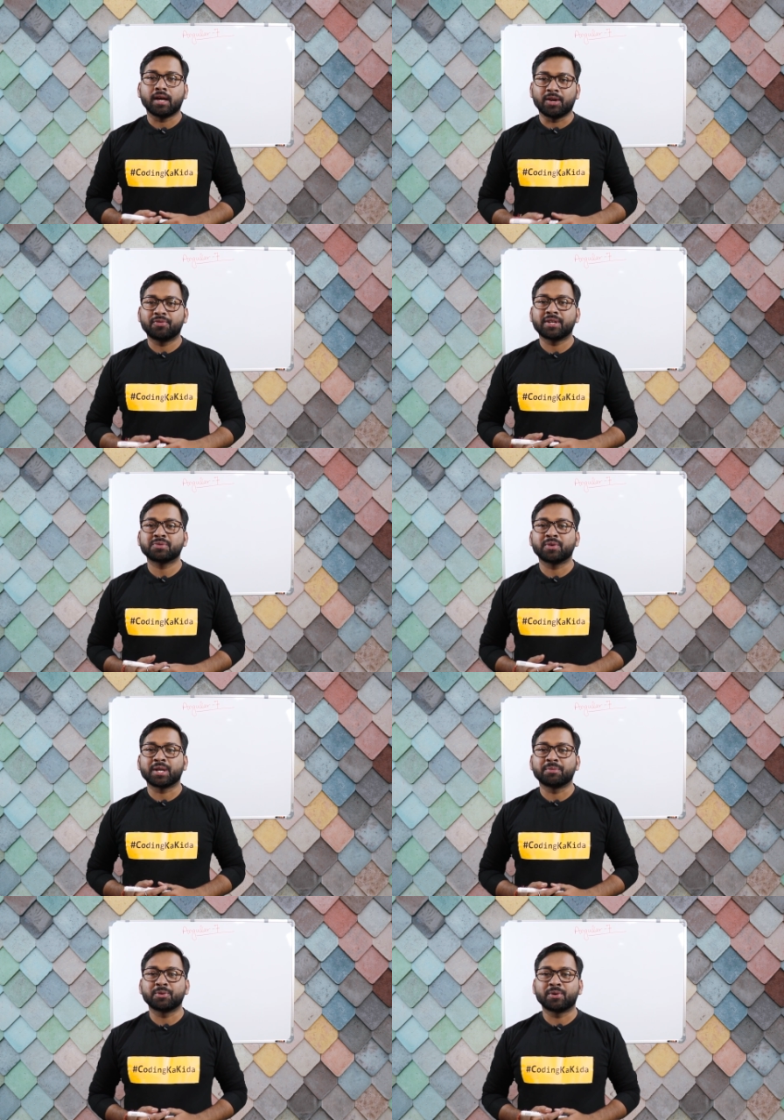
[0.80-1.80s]
हेलो फ्रेंड्स
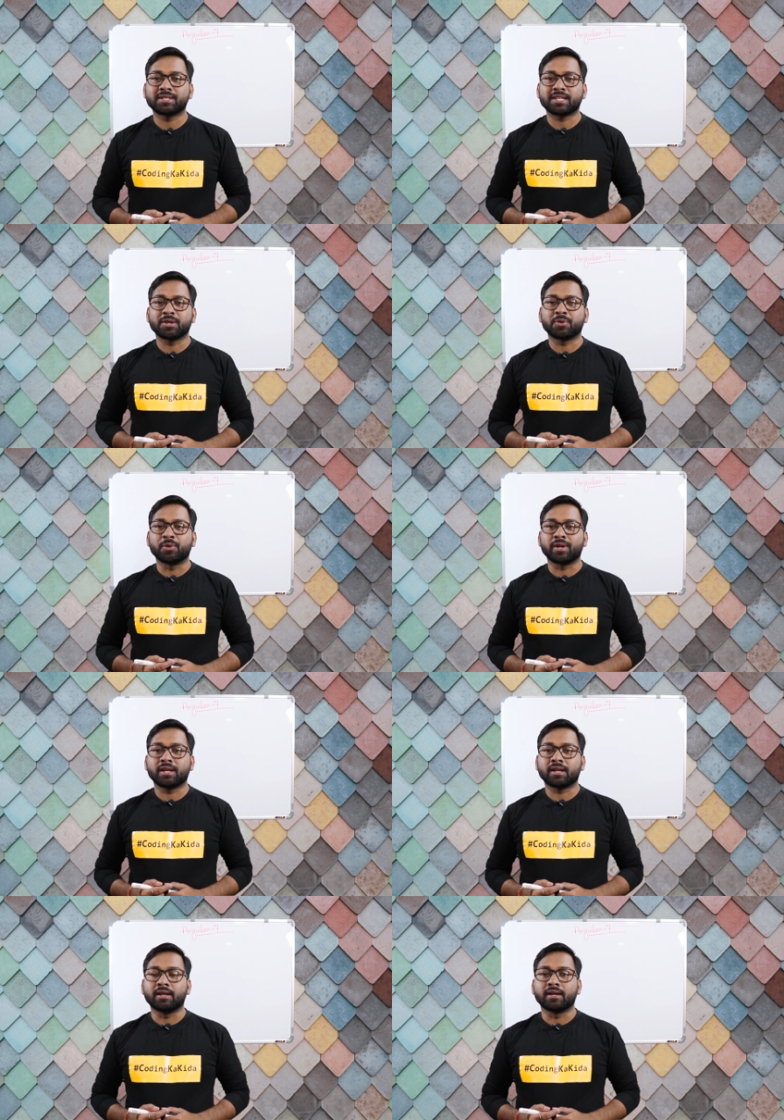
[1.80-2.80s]
वेलकम टू आवर चैनल
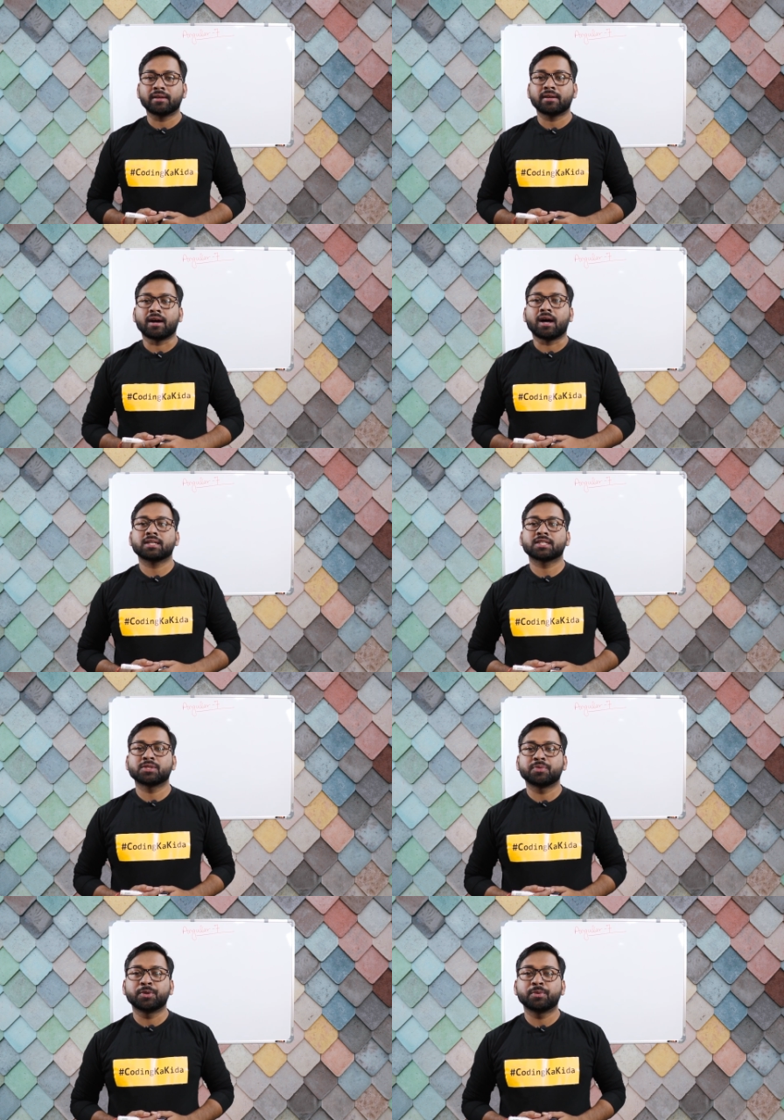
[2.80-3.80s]
कोडिंग का कीड़ा आज
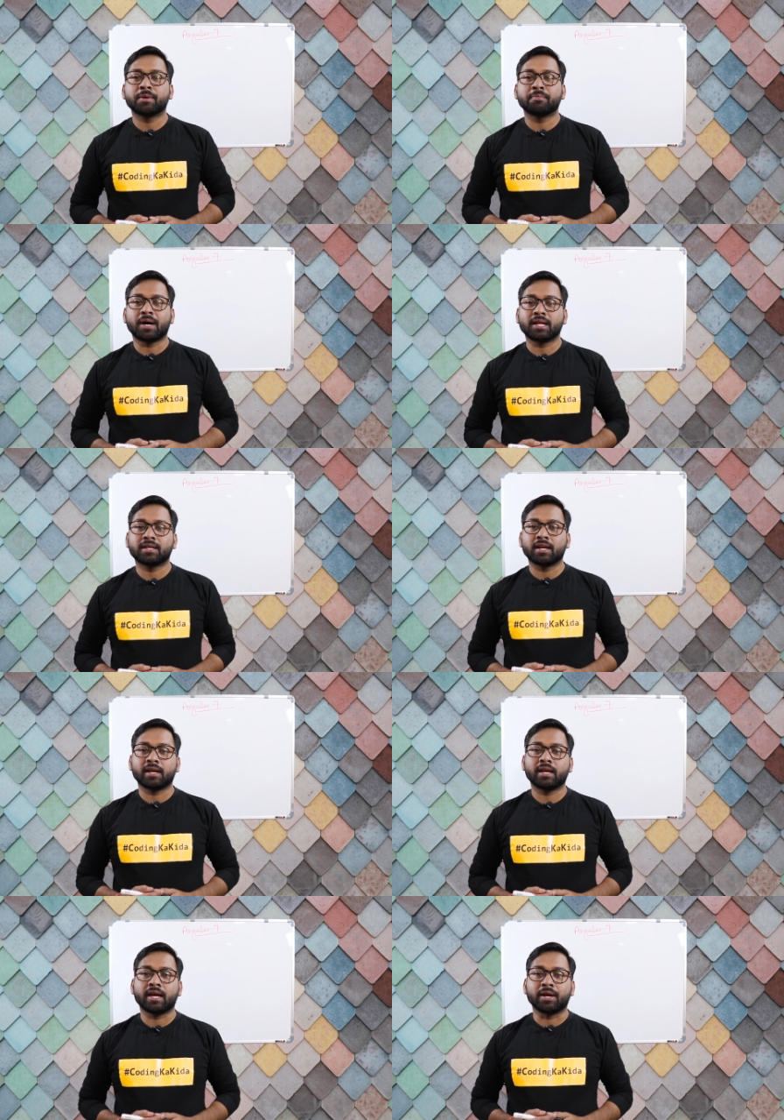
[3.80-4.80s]
की इस वीडियो में हम बात
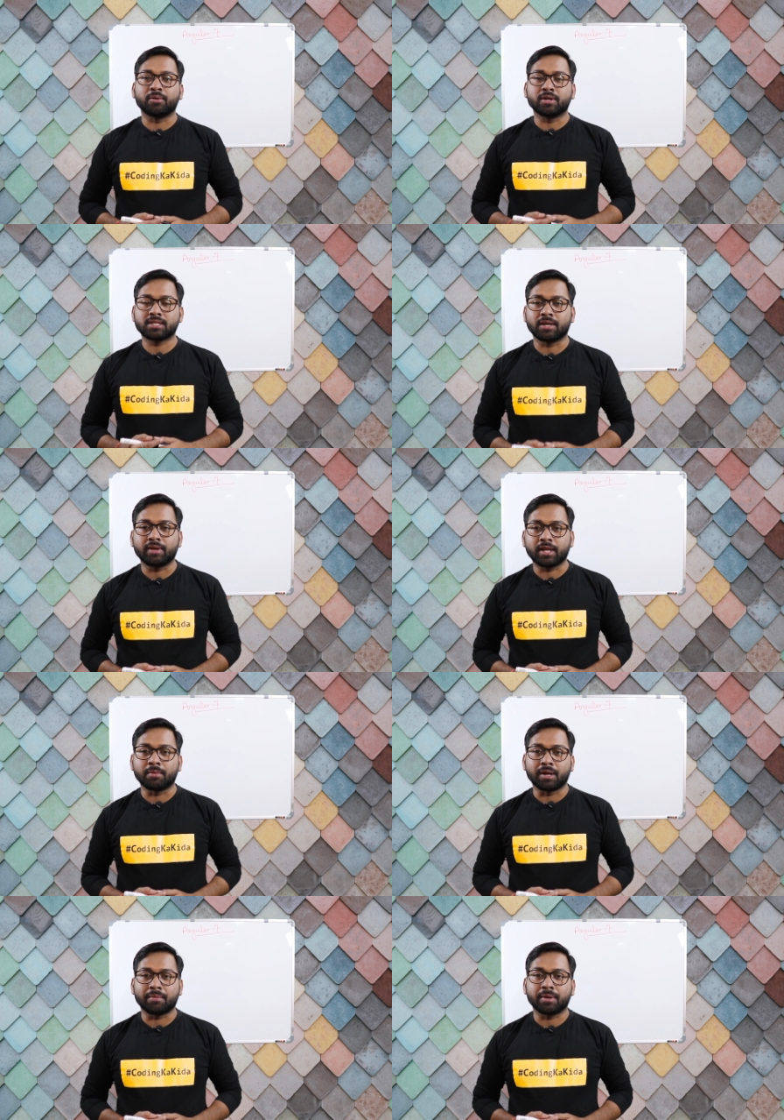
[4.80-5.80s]
करेंगे एंगुलर सेवन
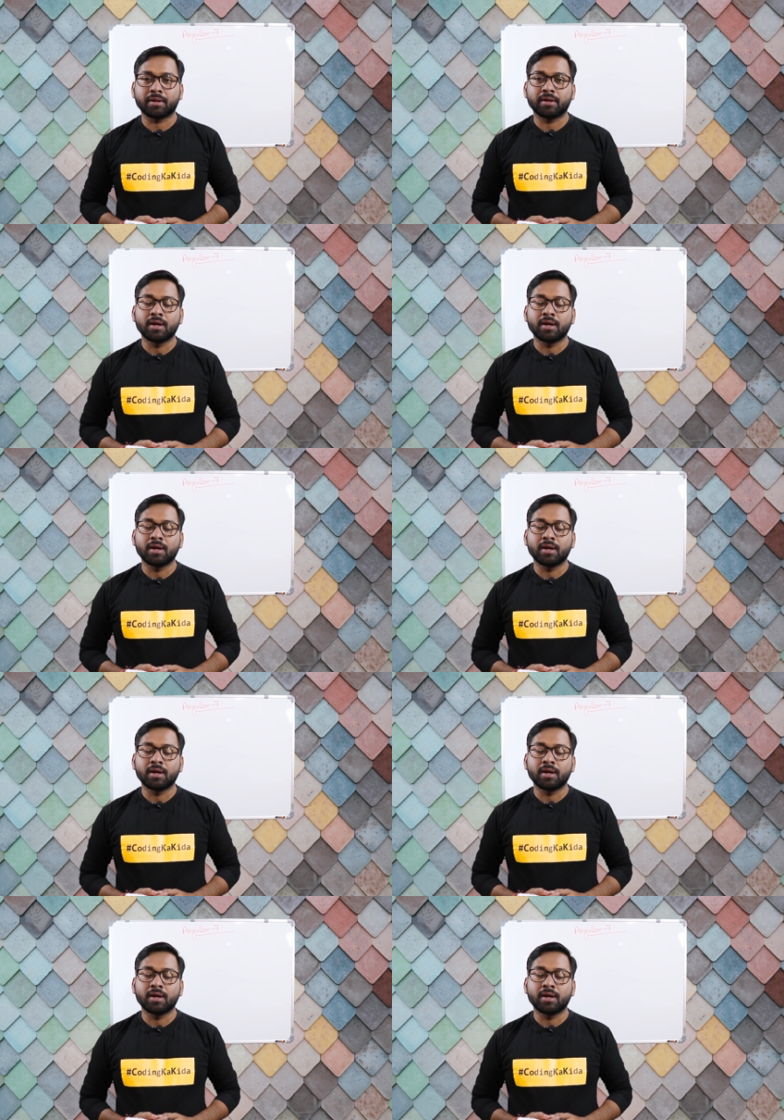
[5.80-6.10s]
के बारे में